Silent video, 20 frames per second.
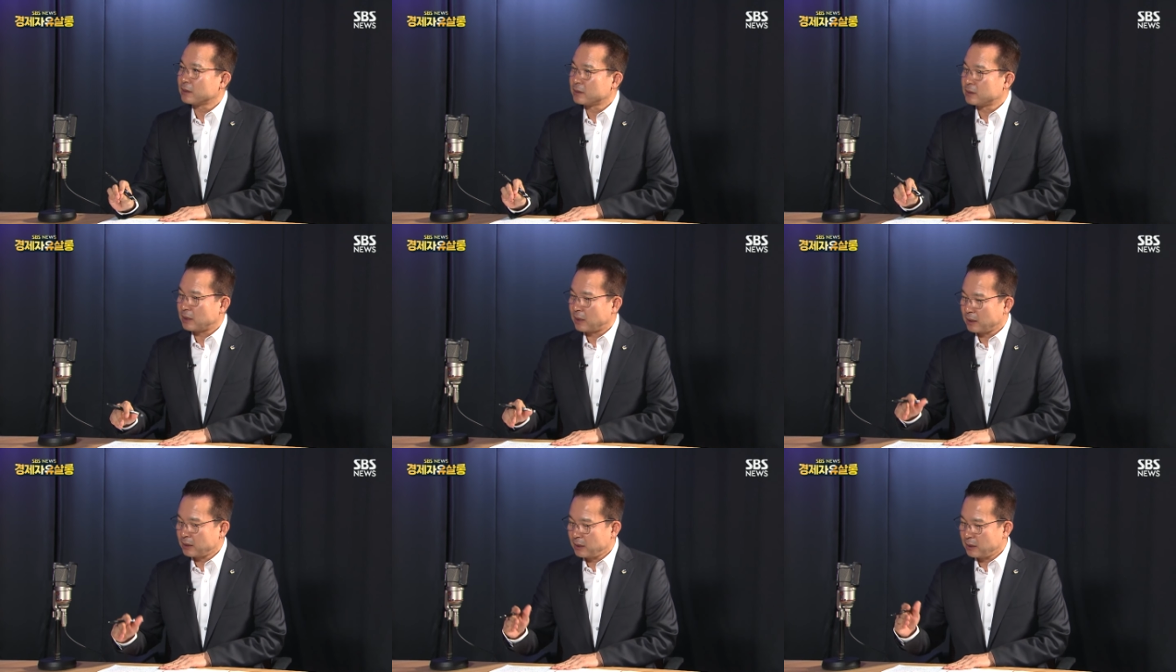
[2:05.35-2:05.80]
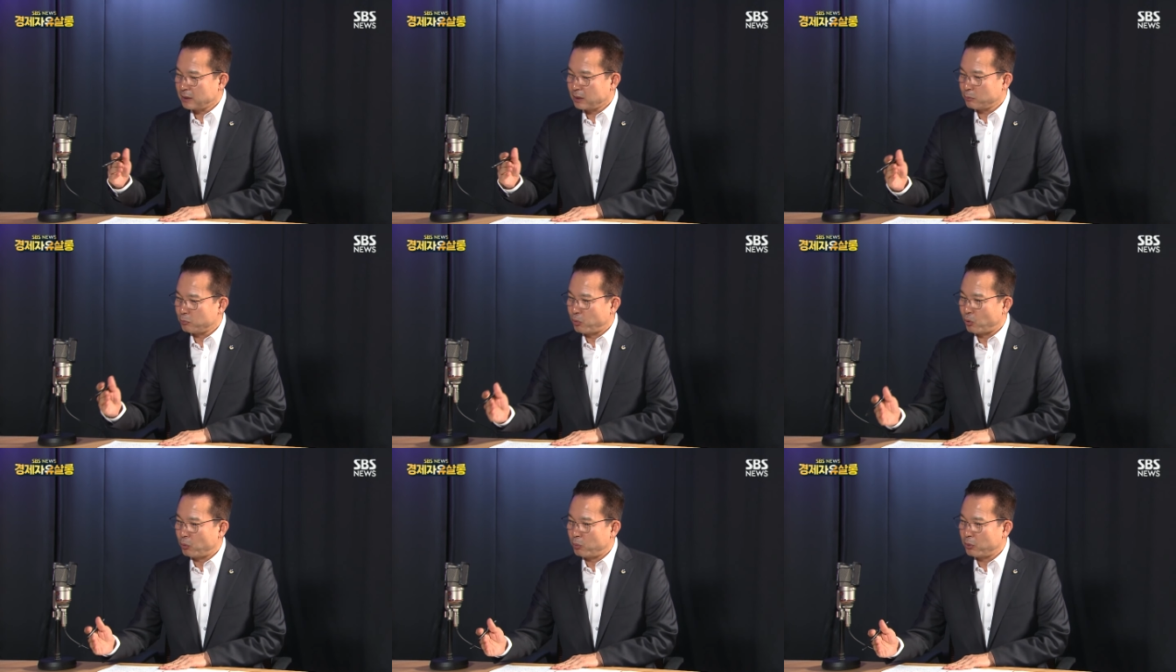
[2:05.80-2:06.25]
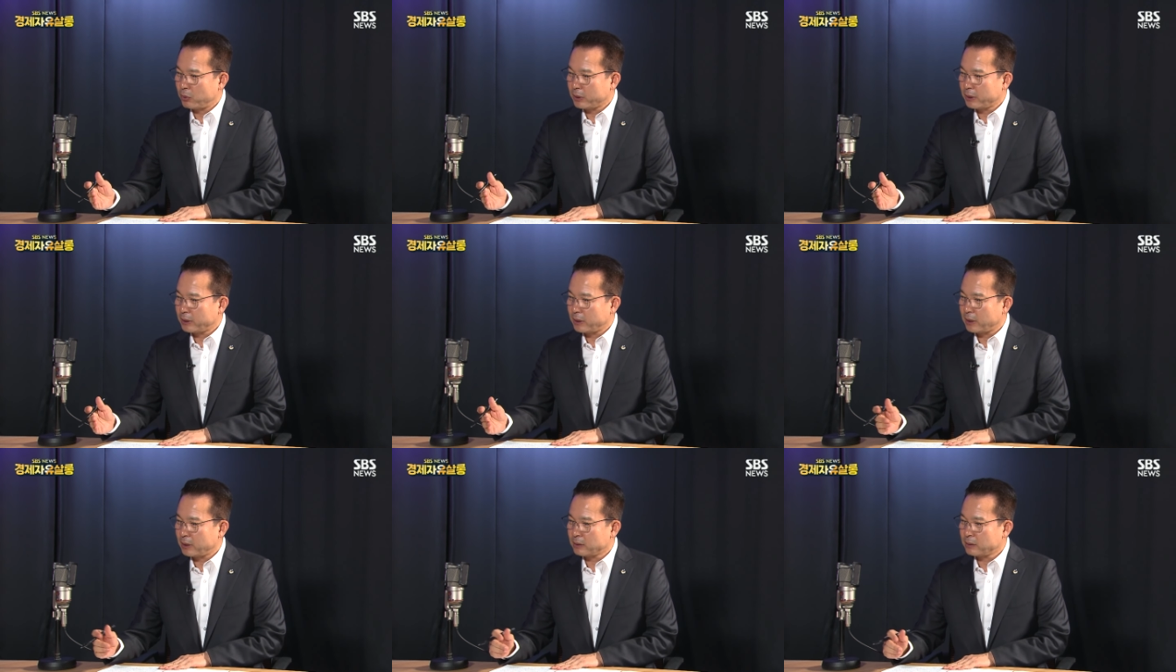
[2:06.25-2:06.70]
자기네들의
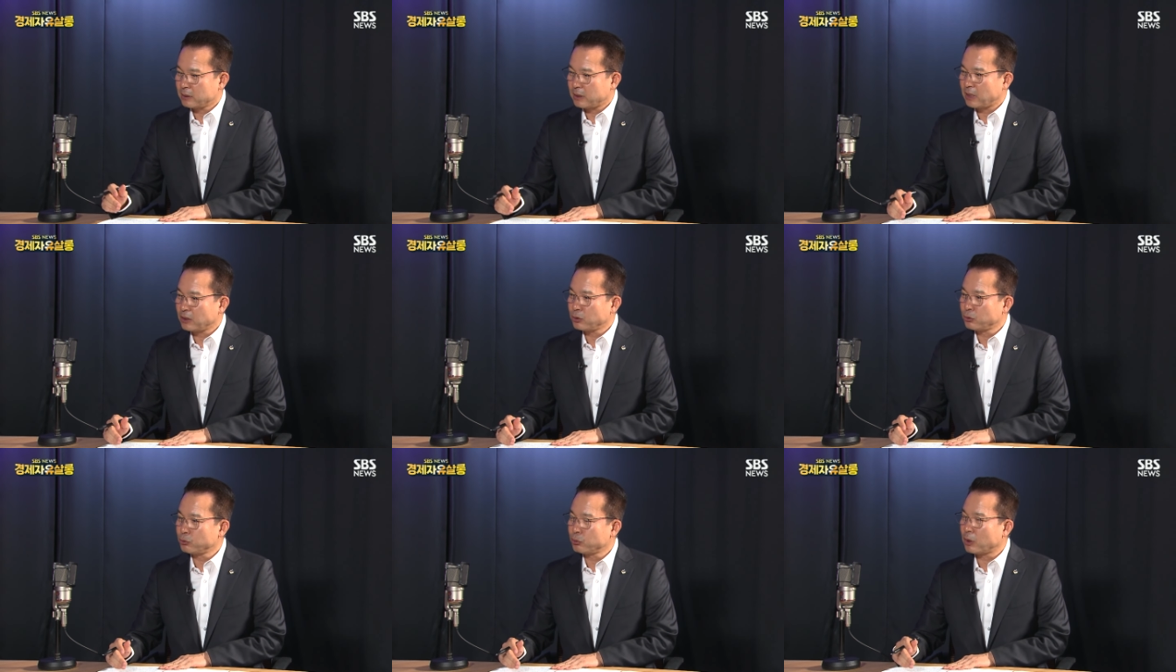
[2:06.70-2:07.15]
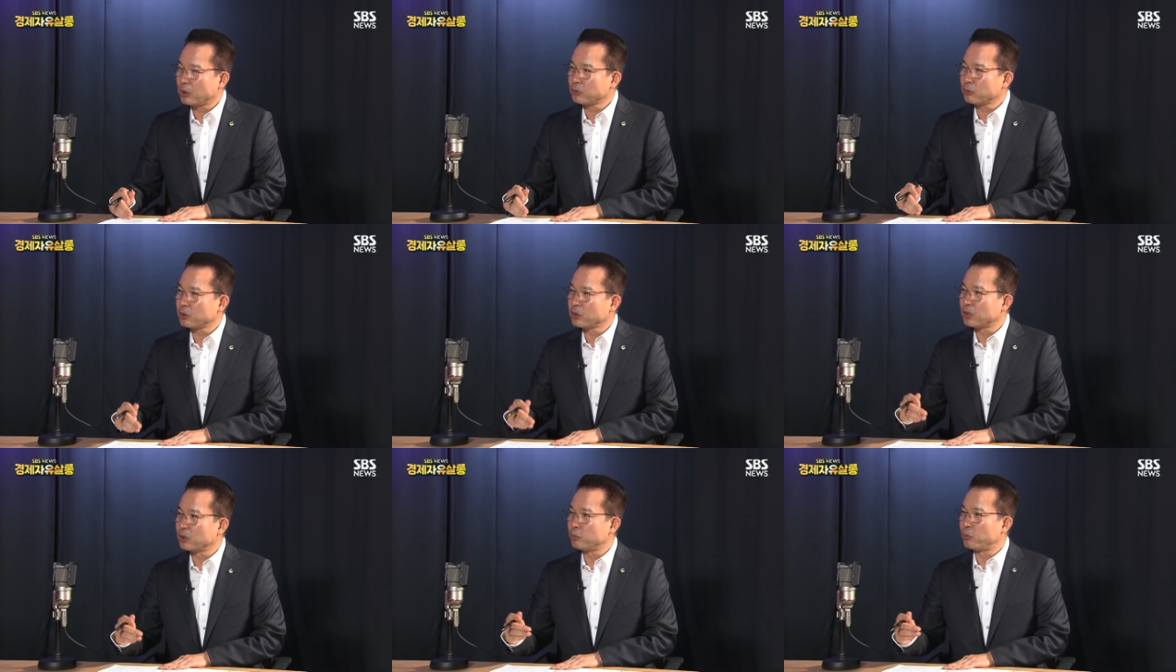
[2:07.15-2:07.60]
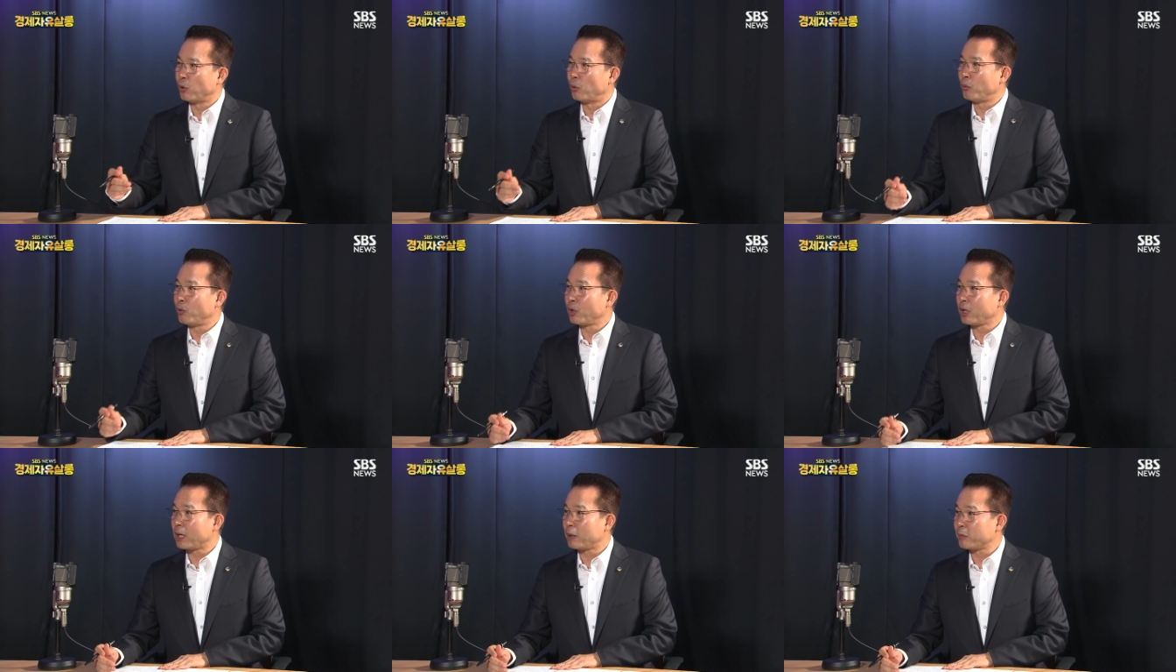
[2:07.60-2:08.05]
보복에 대해서 다시 추가적인 더
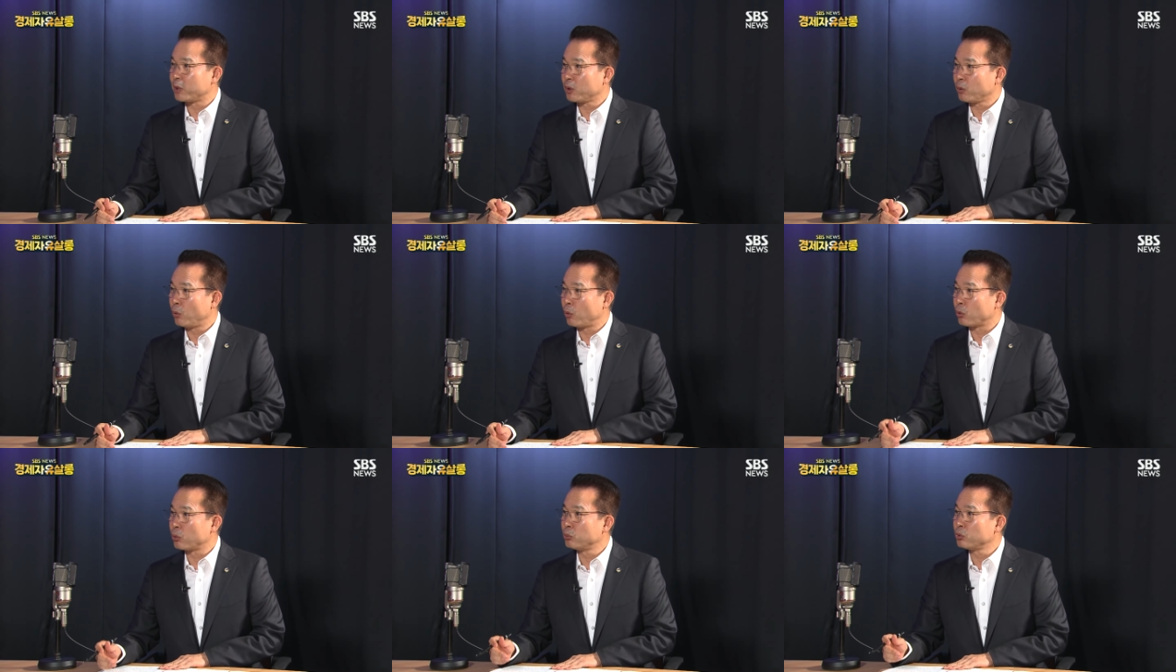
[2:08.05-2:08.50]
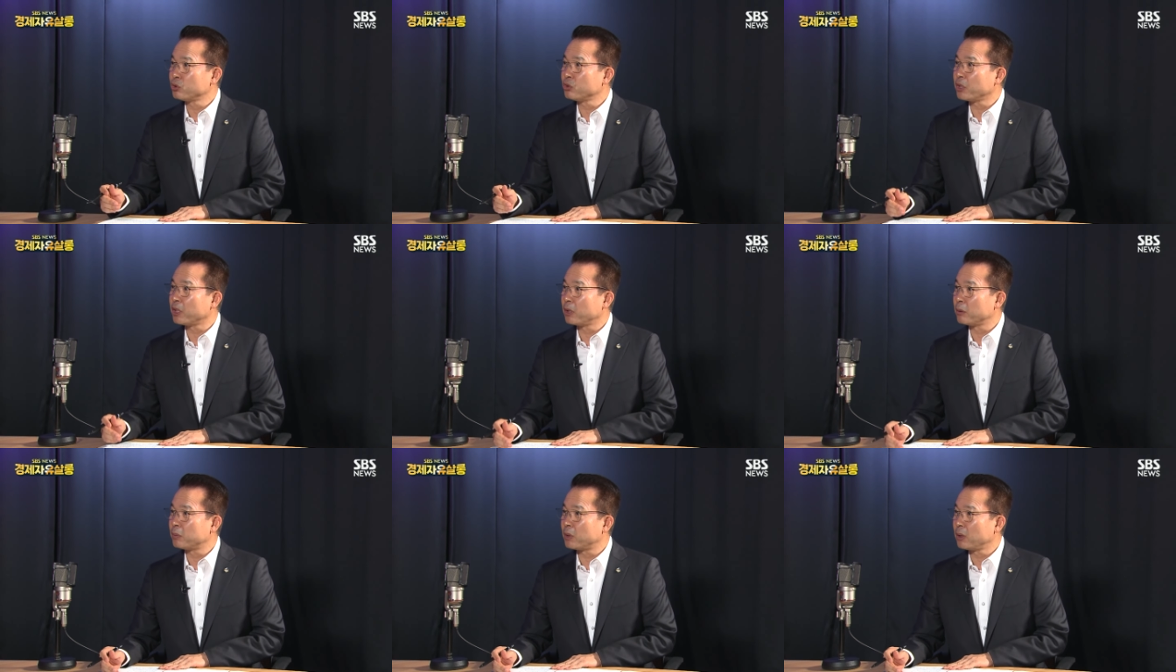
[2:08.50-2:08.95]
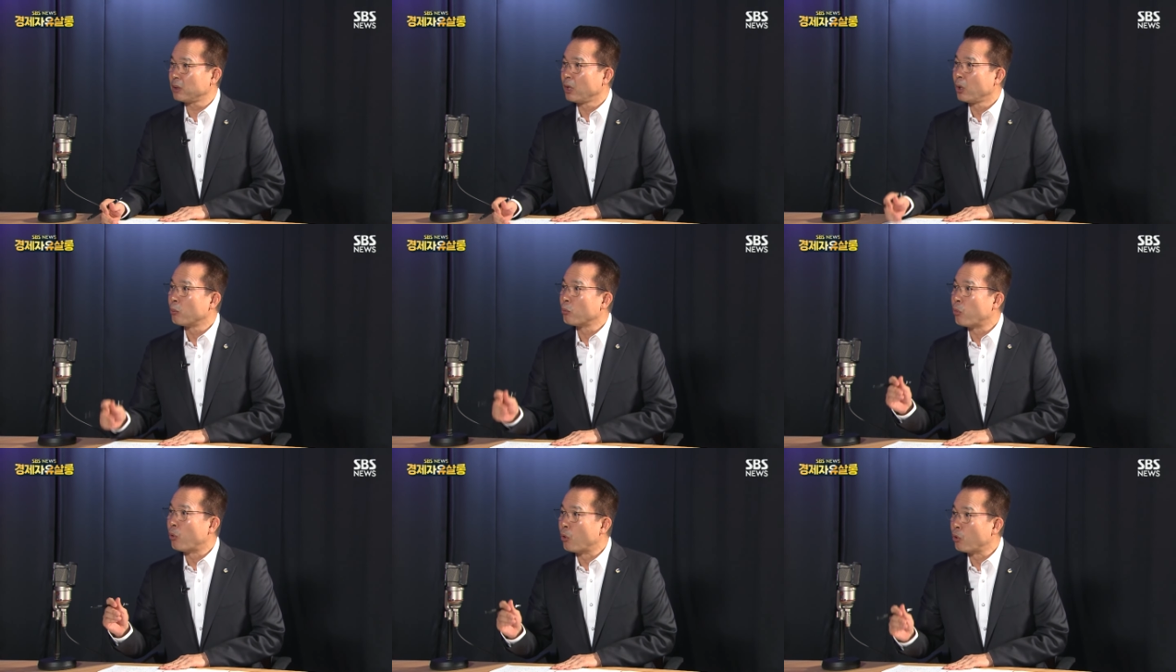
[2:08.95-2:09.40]
보복을 하면 호르무즈 해협을
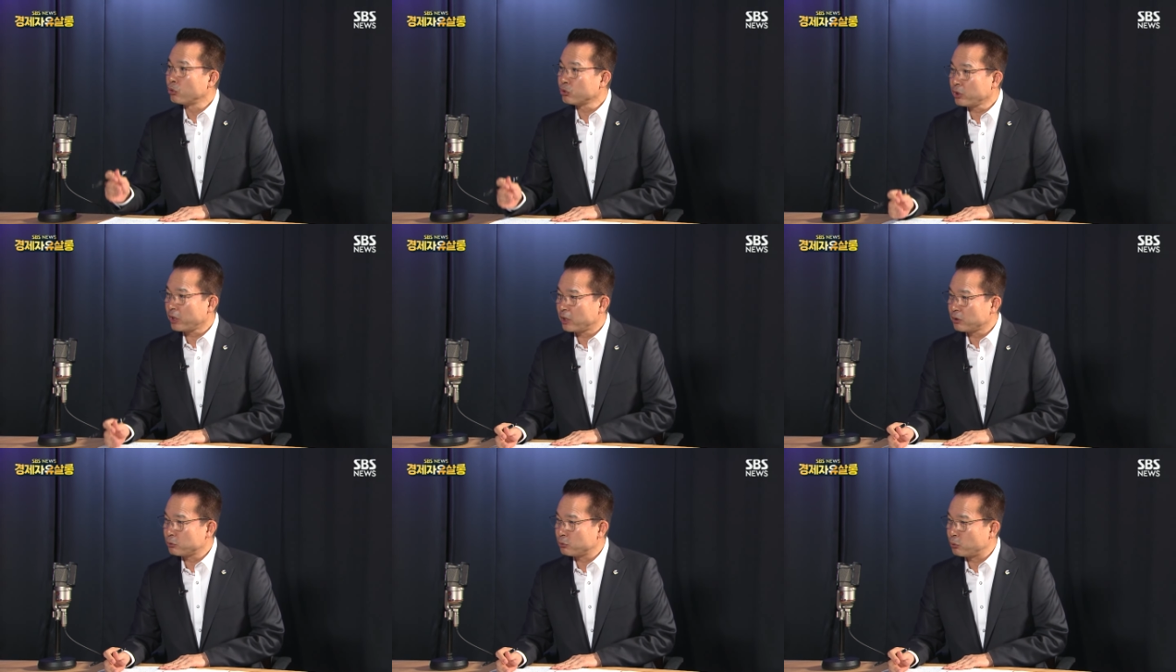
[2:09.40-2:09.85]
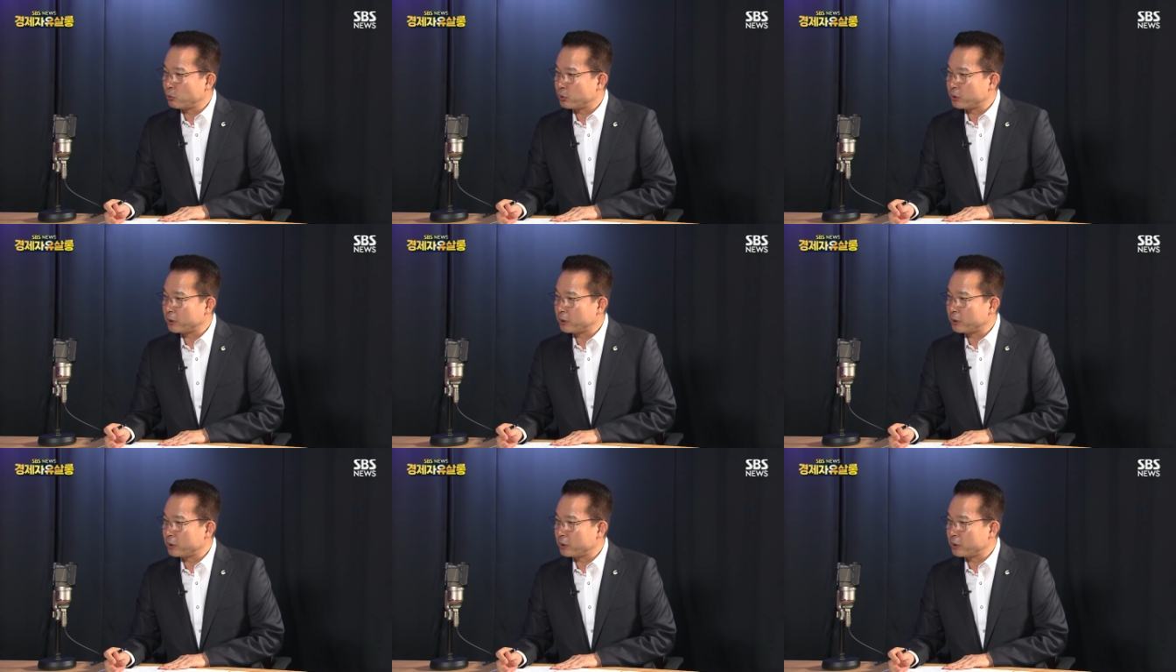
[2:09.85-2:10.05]
봉쇄할 수도